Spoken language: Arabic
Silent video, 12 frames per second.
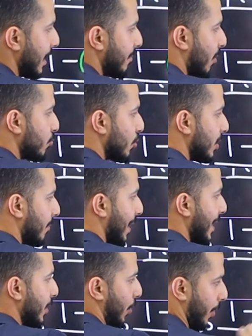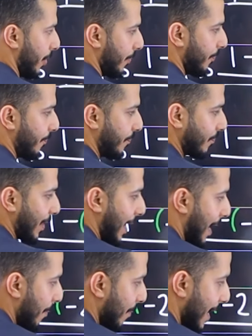اللي موجودة معي هون
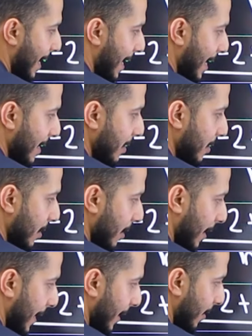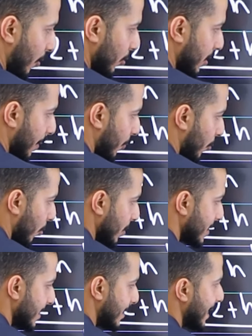أما هاي هي بدنا نحطها
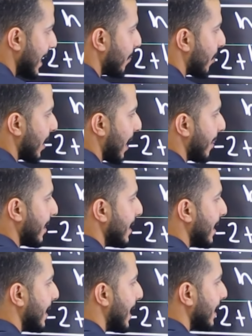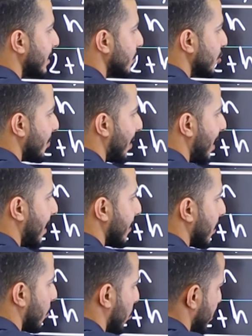بقوس السالب ثلاث هي الناتج تبع هذا
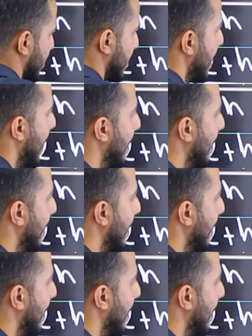القوس